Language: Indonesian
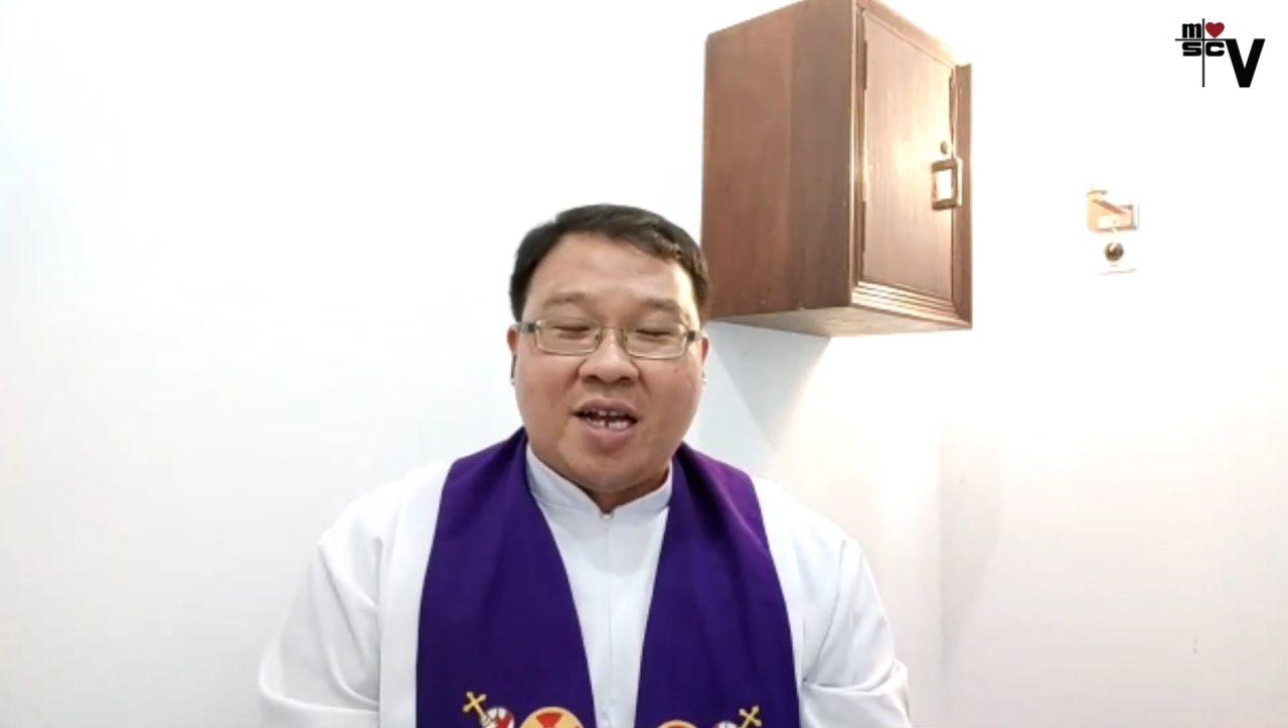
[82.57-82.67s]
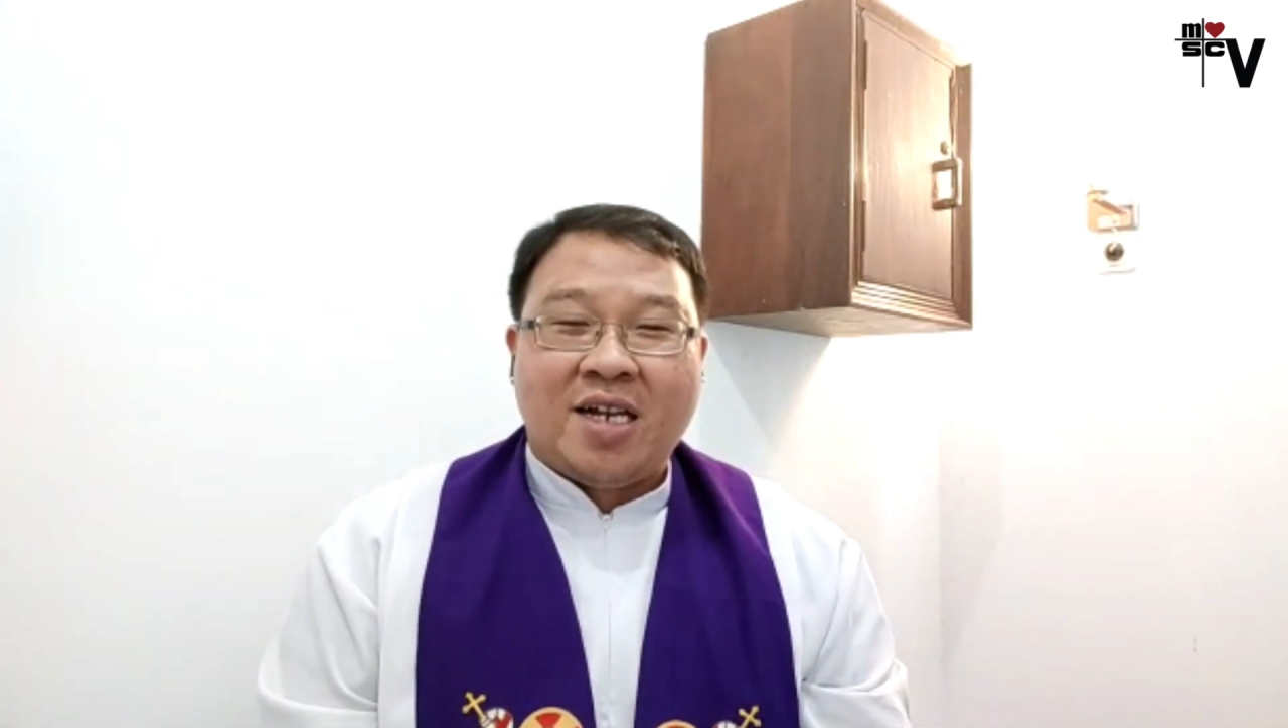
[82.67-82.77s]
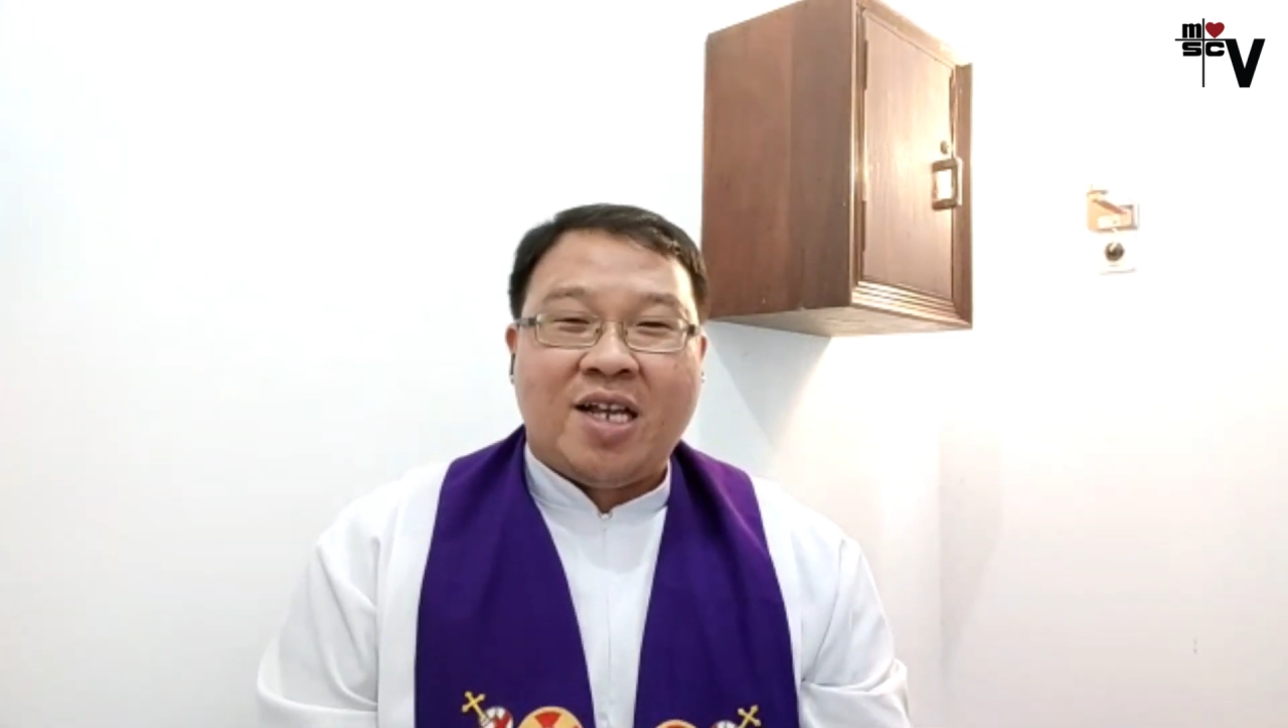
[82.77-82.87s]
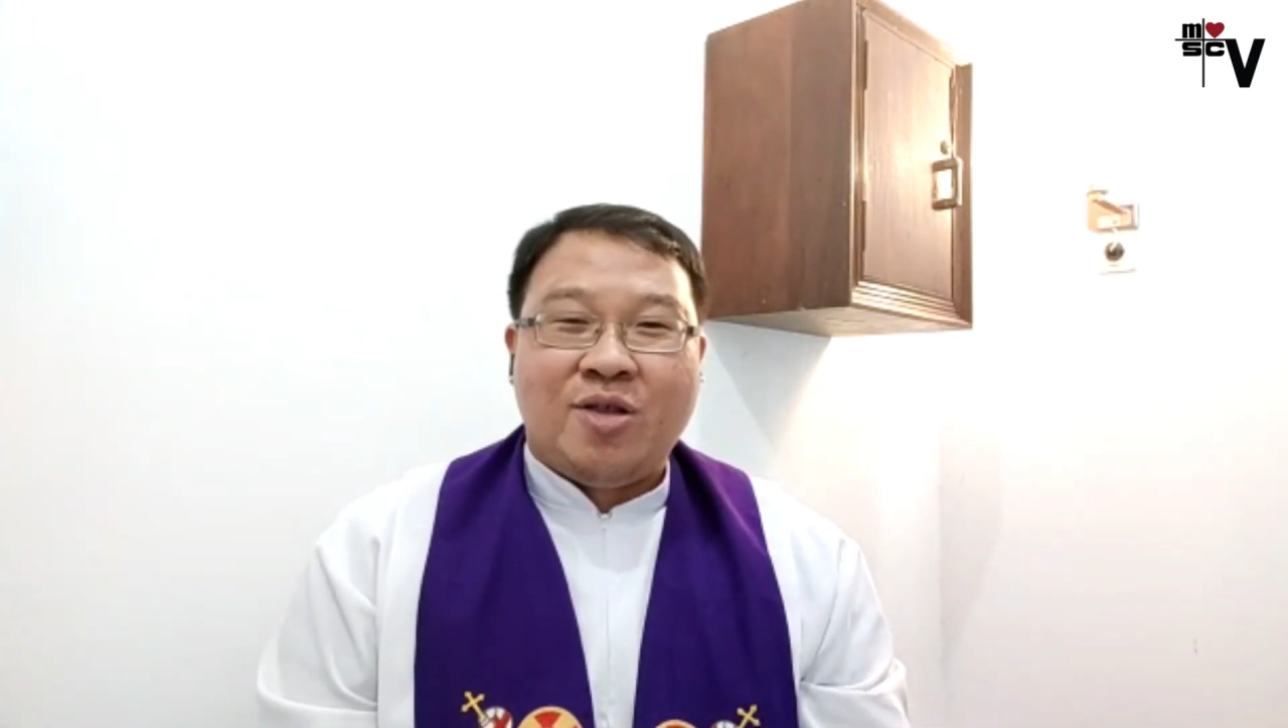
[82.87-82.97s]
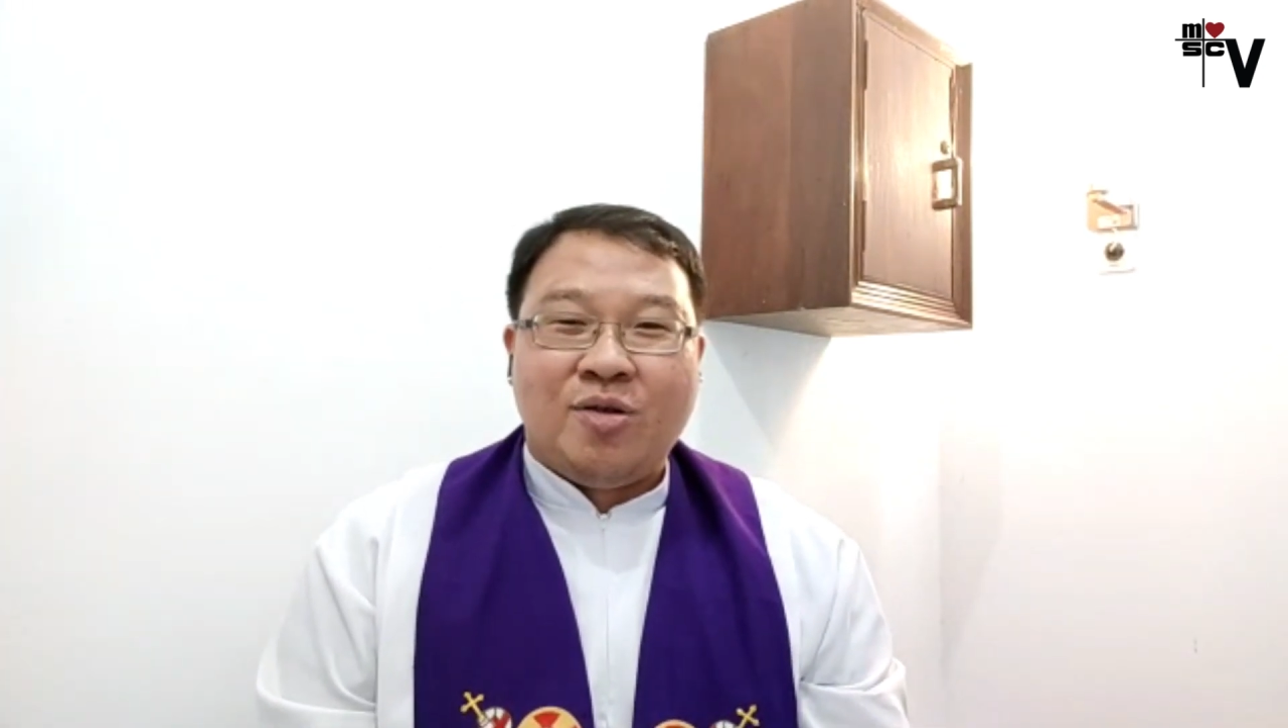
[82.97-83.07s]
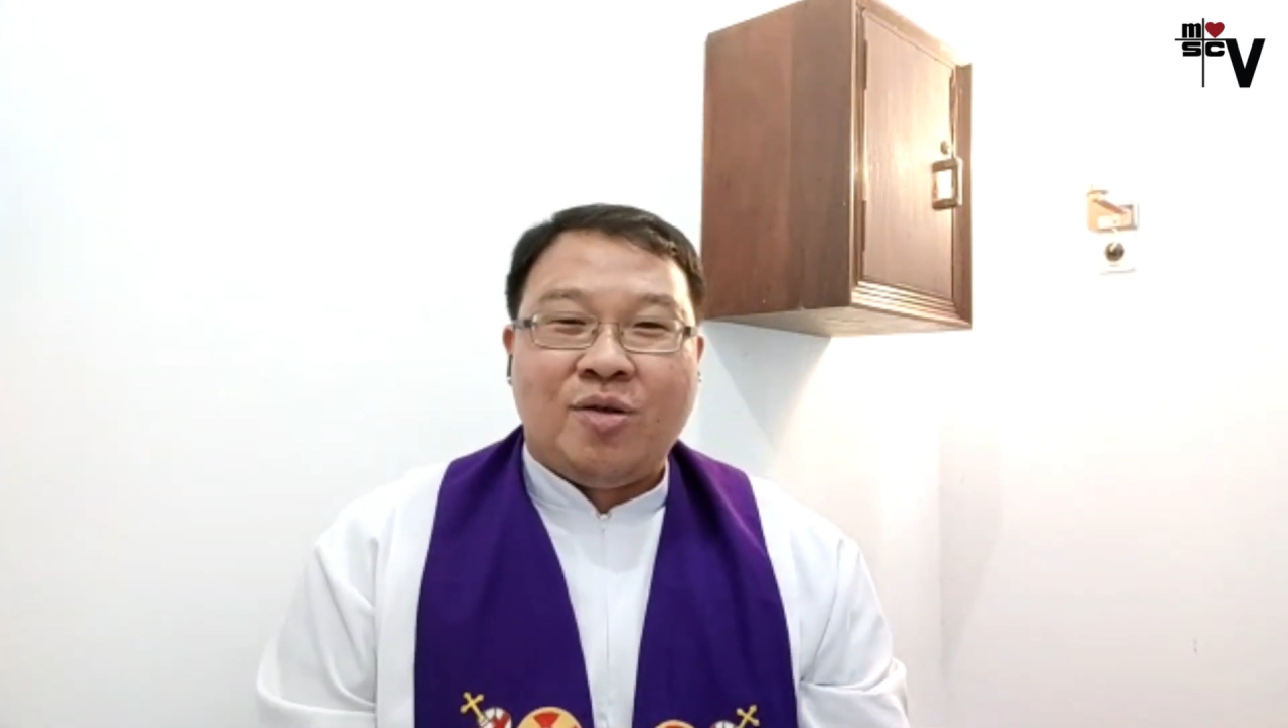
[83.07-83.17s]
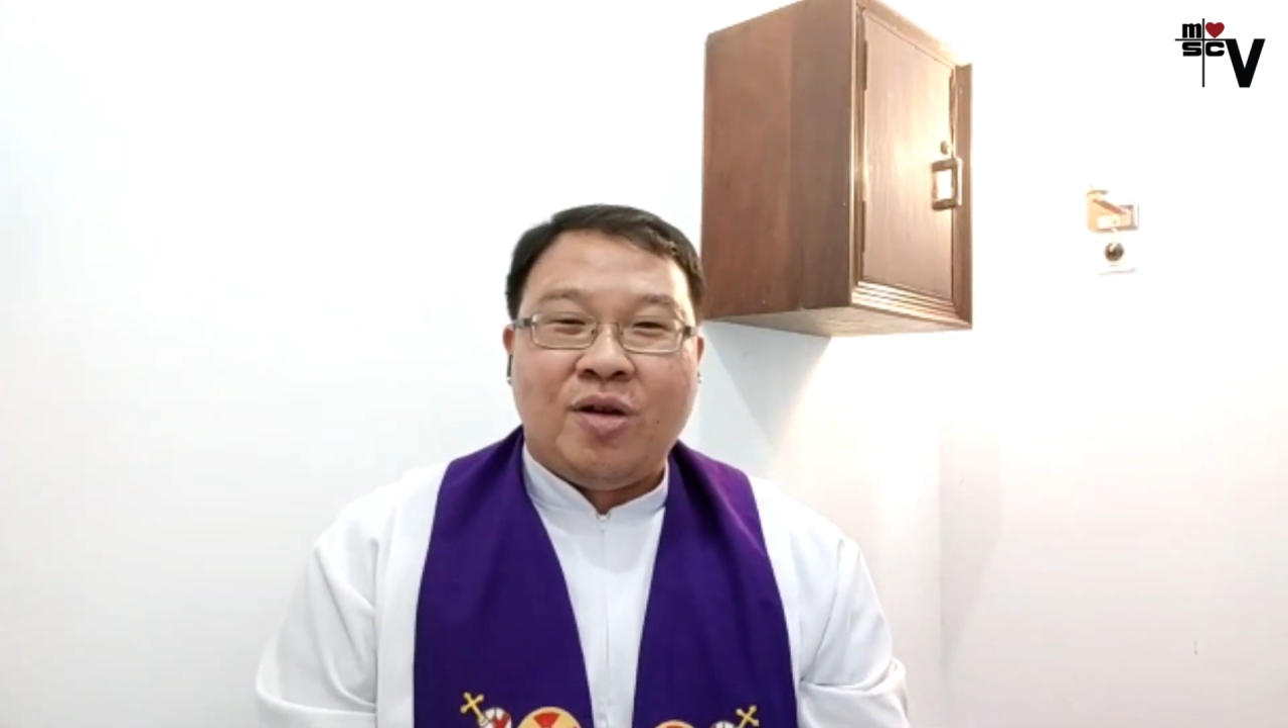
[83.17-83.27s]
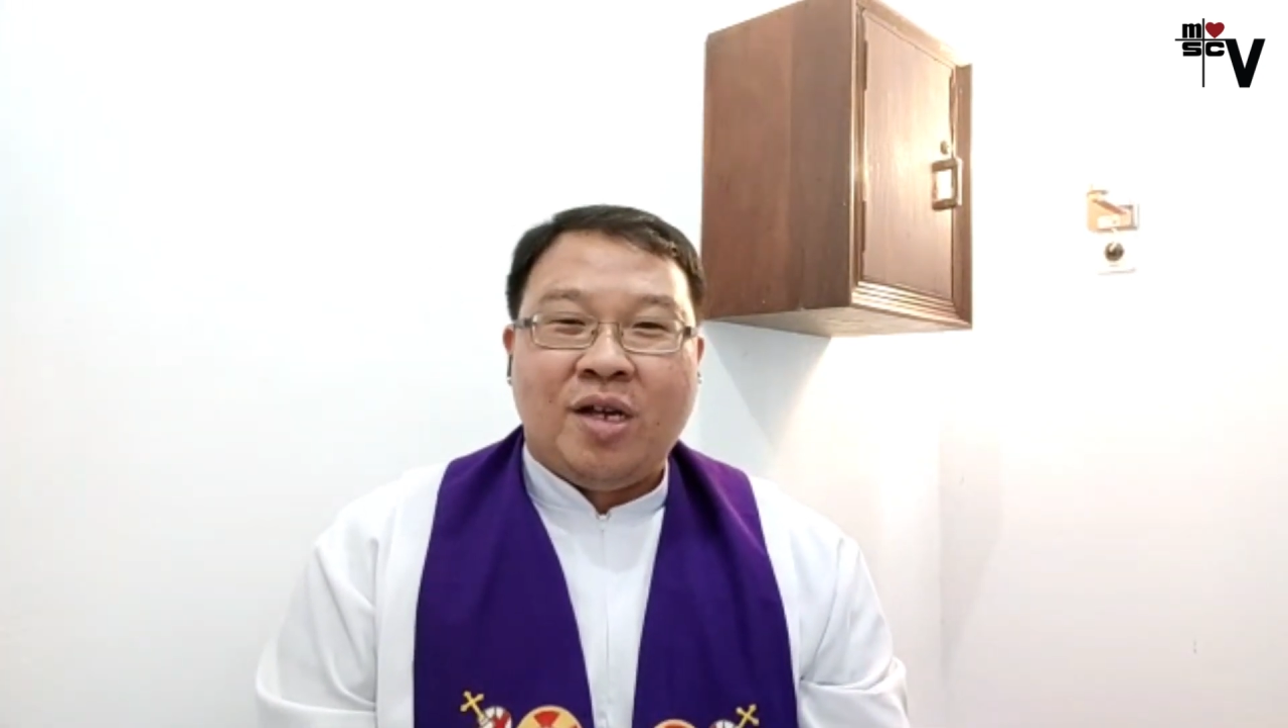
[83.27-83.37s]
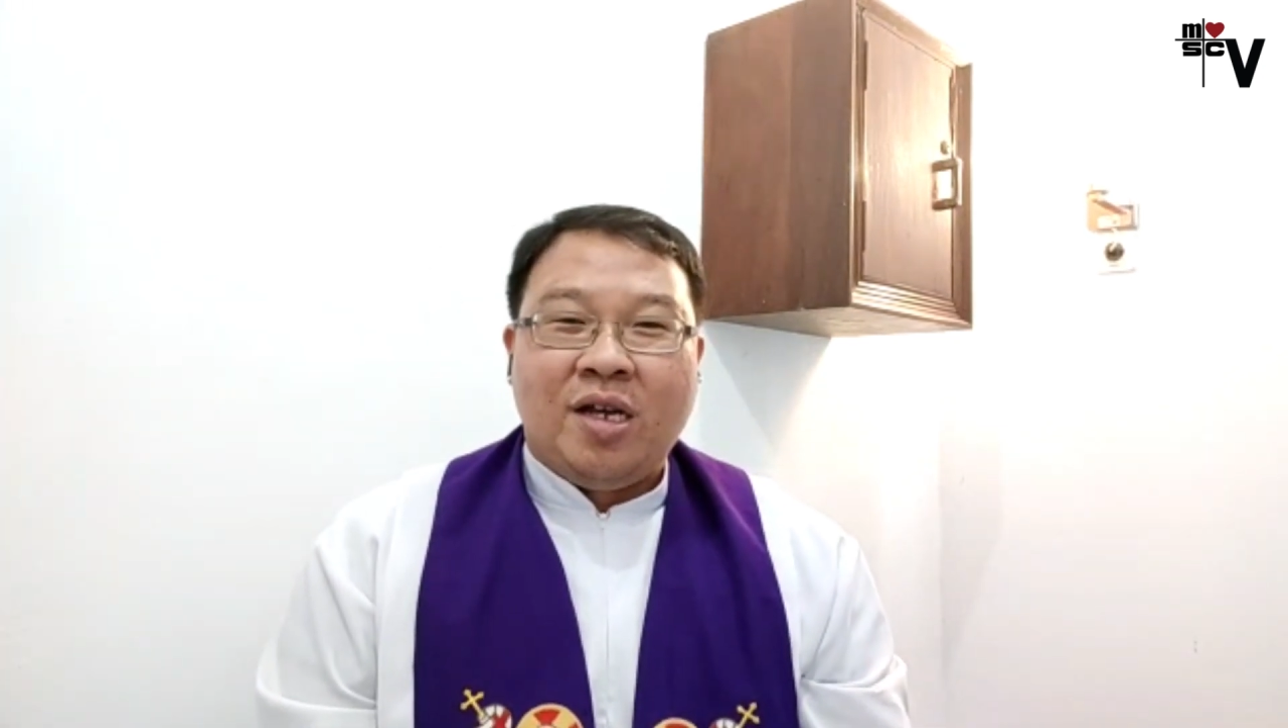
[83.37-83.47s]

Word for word: nyanyikan itu